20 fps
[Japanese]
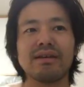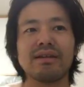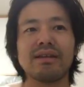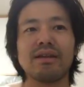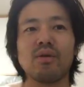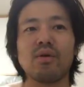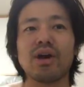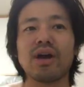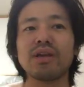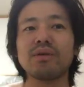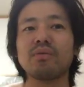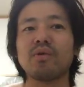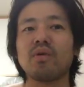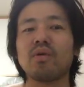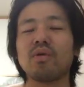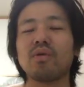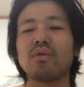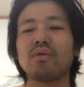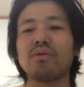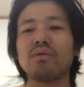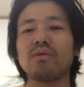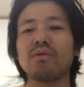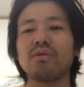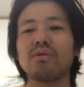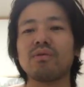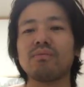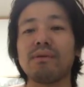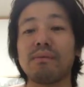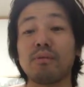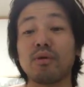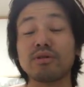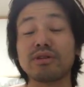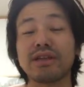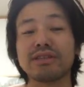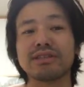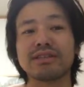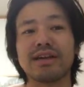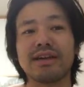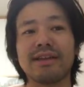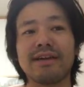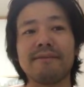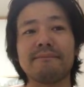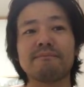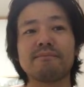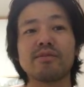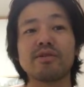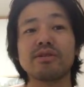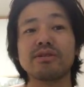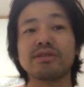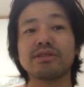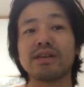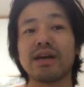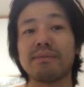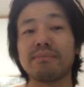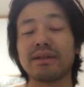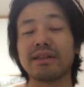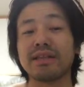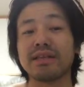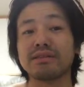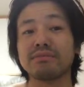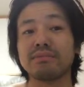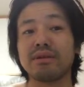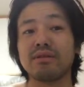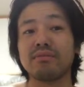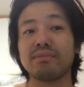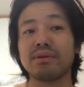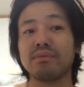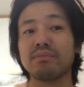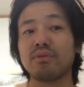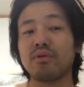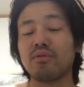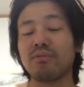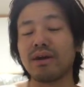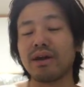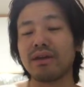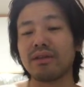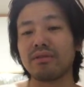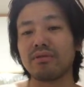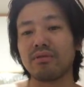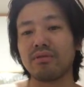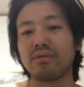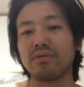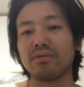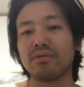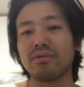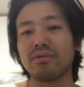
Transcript: で他にも、まあ、僕たちがねついついはまってしまう貧乏マインド